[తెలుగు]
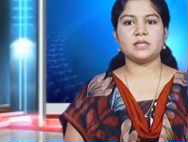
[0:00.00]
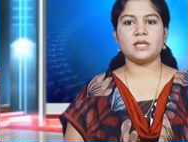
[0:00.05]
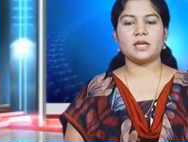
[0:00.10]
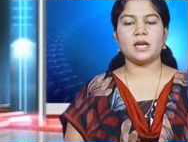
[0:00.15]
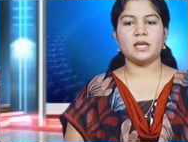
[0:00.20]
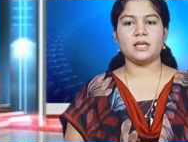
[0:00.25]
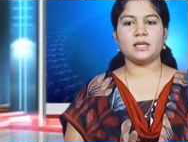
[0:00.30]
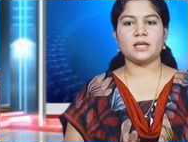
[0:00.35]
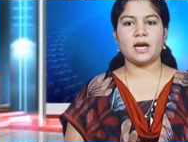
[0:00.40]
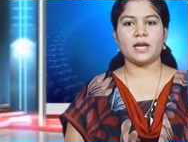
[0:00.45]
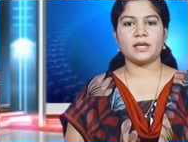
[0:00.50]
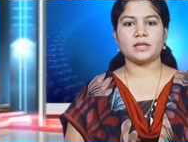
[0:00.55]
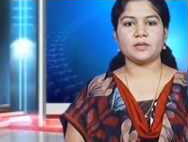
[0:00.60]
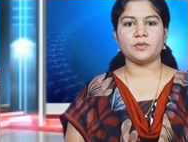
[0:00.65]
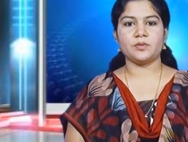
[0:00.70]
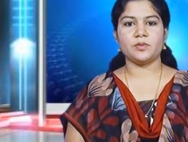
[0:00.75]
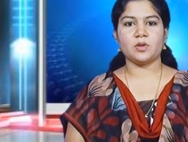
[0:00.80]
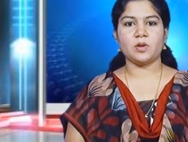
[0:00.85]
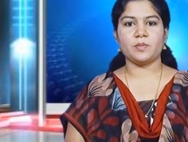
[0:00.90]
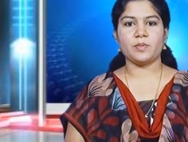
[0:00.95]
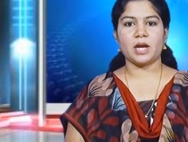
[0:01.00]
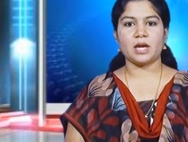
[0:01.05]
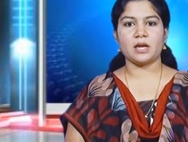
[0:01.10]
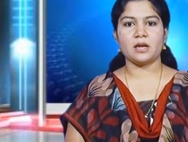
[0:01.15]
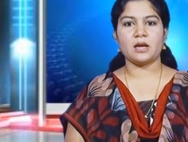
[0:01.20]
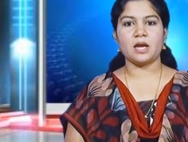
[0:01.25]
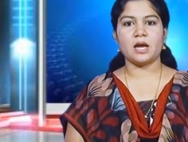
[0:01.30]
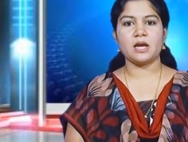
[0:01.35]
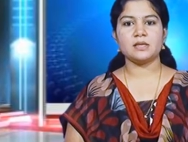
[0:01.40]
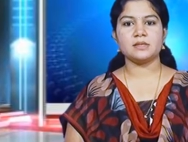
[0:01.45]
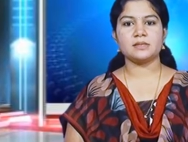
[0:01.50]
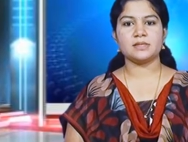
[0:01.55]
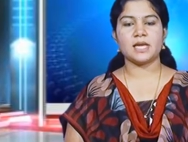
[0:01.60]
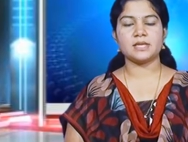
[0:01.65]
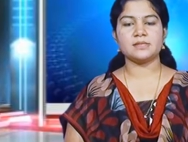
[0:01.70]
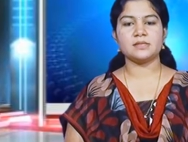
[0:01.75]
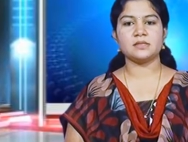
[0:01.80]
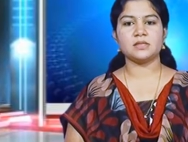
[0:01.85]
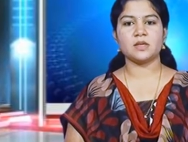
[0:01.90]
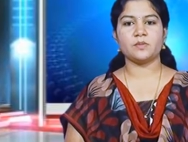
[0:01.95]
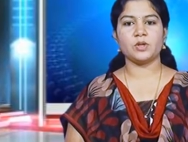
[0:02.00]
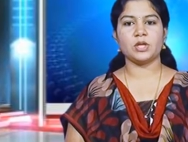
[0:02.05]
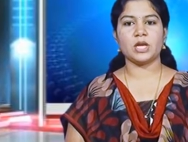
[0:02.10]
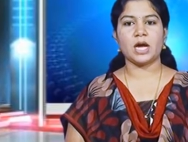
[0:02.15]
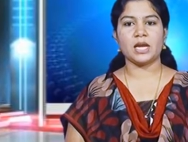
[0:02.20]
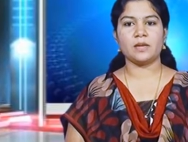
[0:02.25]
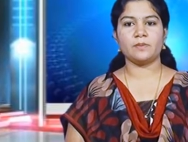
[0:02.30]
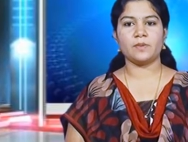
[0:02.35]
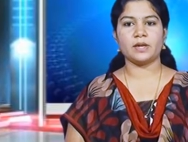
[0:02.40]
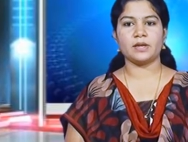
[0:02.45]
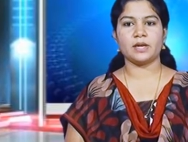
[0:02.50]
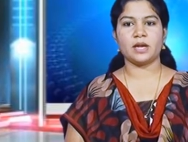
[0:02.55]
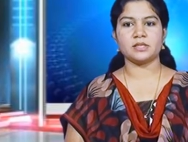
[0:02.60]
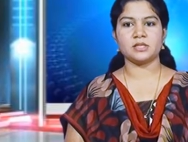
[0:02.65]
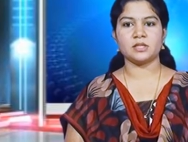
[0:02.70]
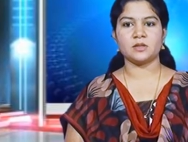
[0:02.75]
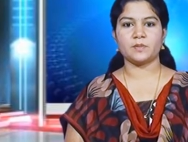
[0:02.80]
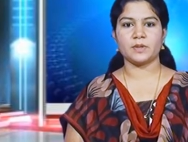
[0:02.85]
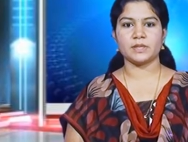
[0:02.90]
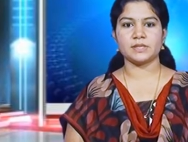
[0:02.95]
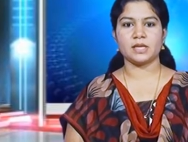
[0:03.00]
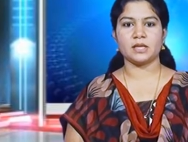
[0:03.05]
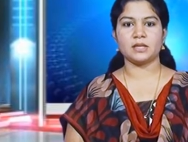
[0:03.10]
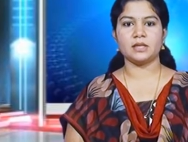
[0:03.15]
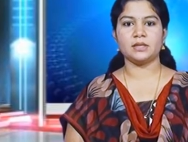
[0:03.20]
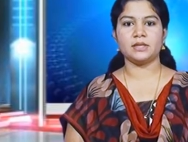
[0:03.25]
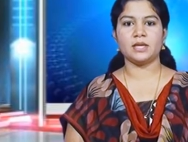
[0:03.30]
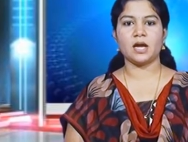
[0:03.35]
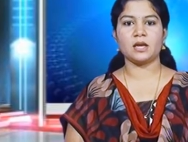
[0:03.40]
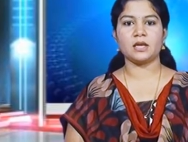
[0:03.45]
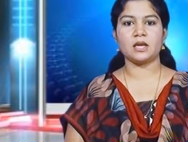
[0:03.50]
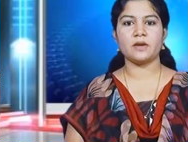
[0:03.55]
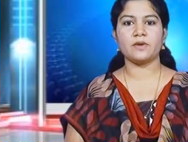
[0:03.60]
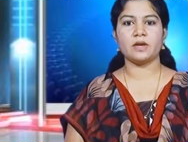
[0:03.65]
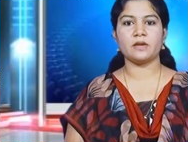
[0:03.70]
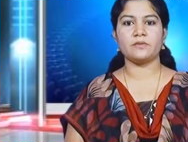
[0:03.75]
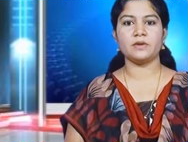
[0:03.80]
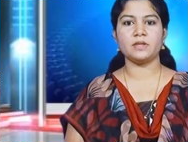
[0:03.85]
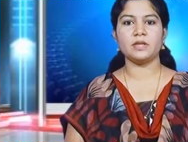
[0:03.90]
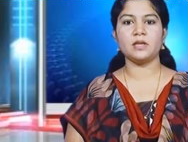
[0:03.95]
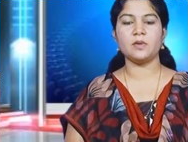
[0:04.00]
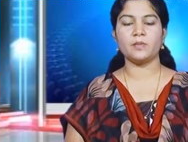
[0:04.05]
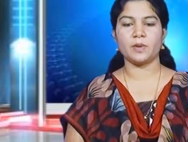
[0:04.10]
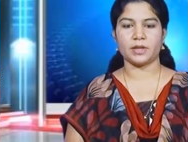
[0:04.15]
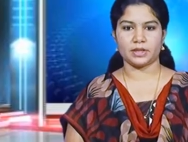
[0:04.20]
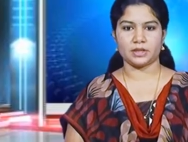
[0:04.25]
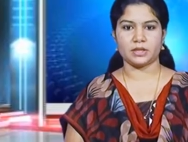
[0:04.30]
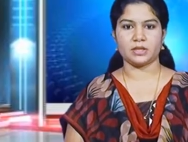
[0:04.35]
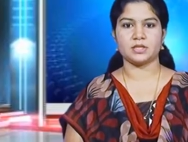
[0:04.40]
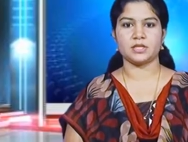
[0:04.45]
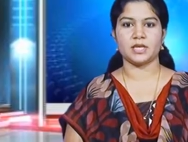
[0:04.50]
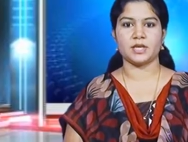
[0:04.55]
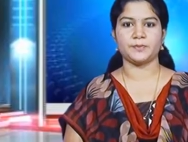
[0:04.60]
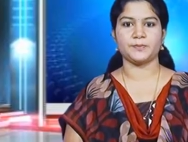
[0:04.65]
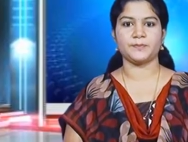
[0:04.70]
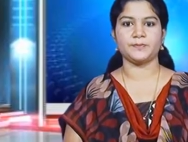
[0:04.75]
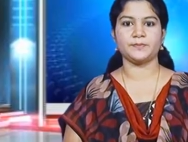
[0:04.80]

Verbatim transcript: వర్షాలి కార్యక్రమంలో భాగంగా శాసనసభ్యులు ఆలపాటి రాజేంద్ర ప్రసాద్ డాంగేవారి వీధిలో పర్యటించారు